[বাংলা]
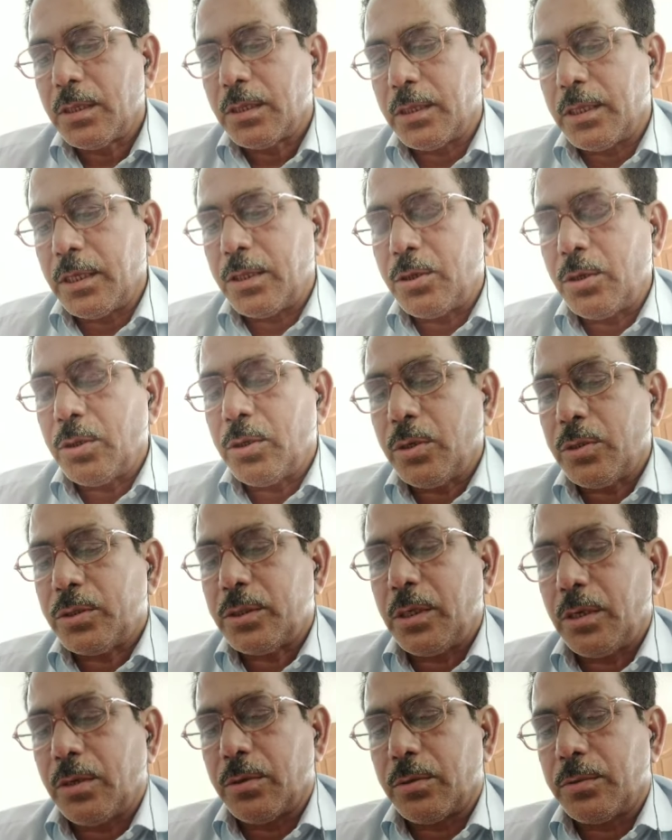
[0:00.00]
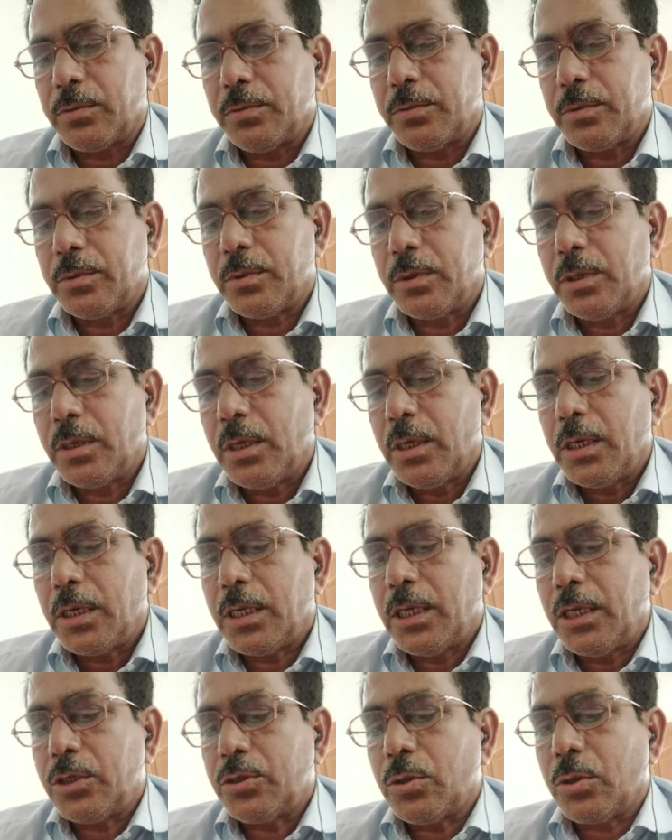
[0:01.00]
দ্বিতীয়ত ছিল
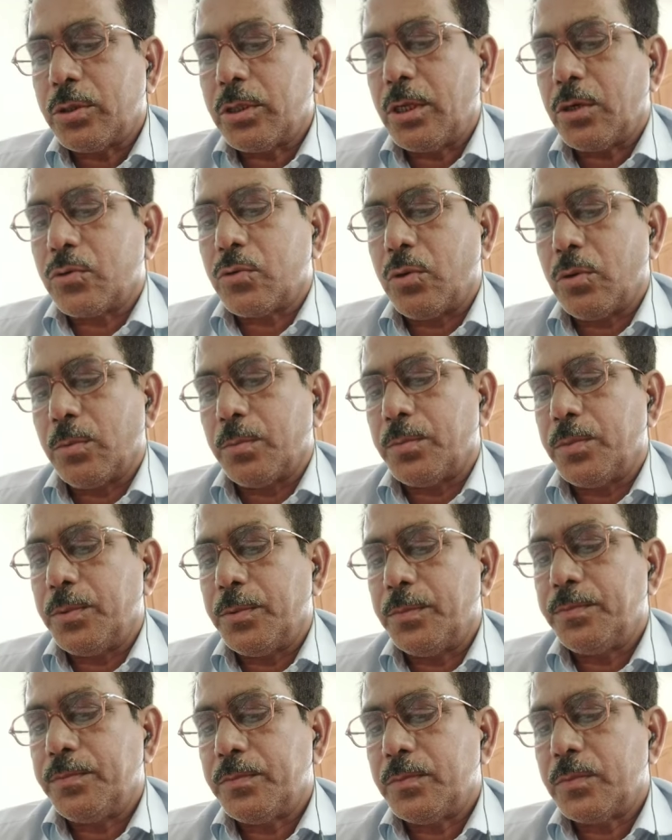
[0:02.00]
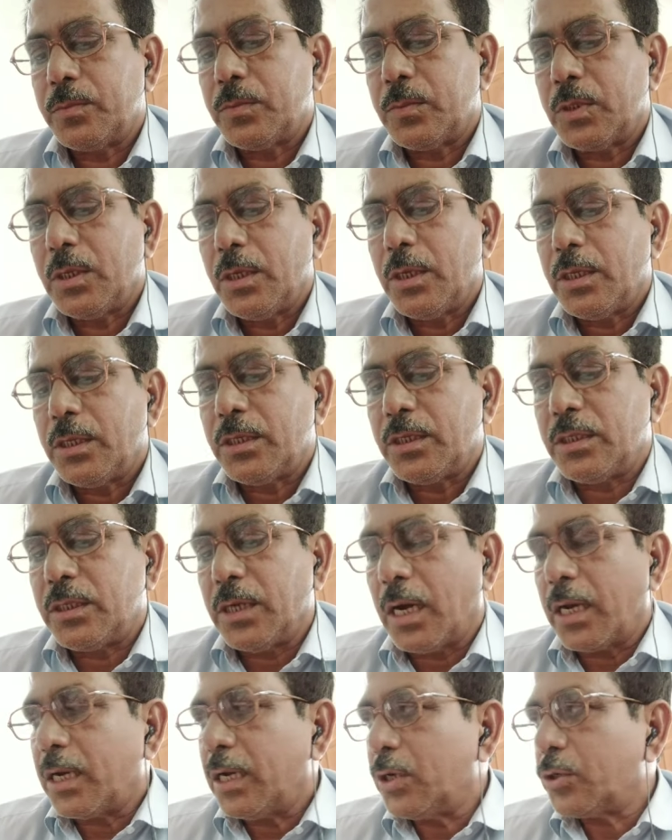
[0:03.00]
কৃষকদের ক্ষোভ
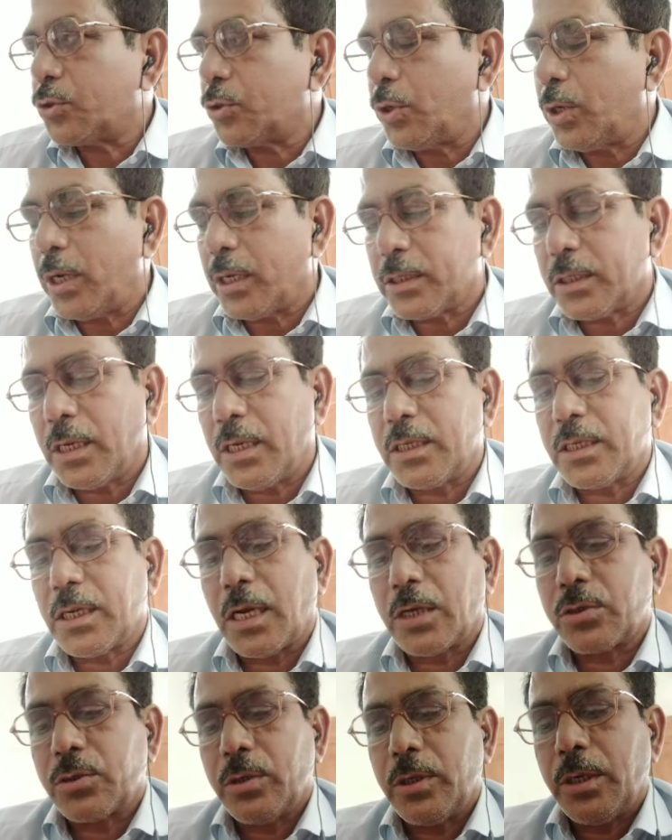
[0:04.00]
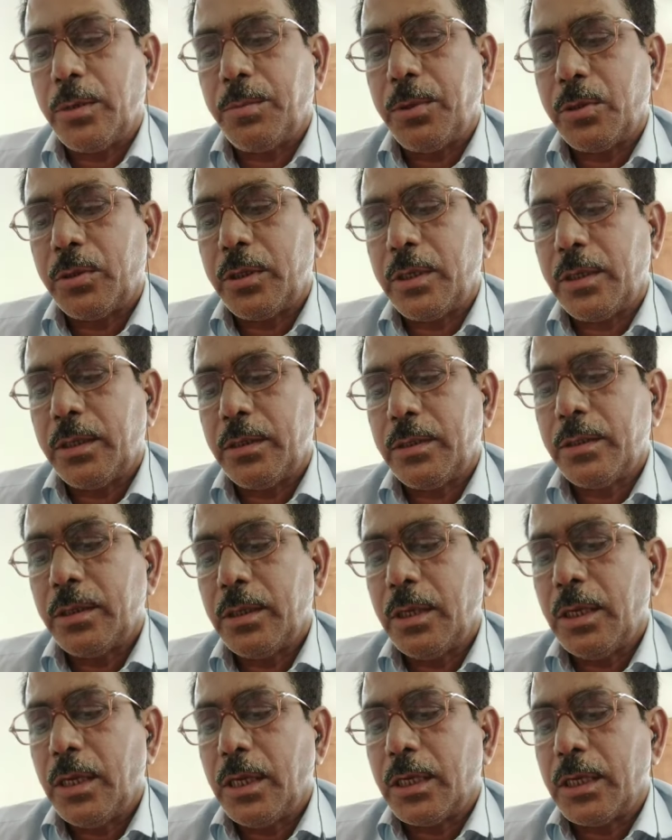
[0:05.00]
জারের স্বৈরাচারী শাসনের বিরুদ্ধে
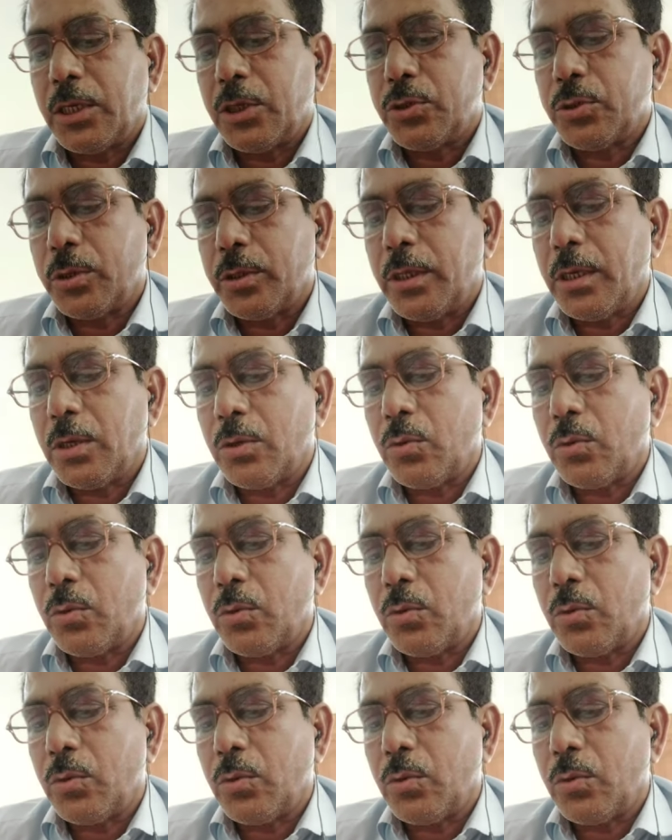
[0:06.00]
কৃষকদের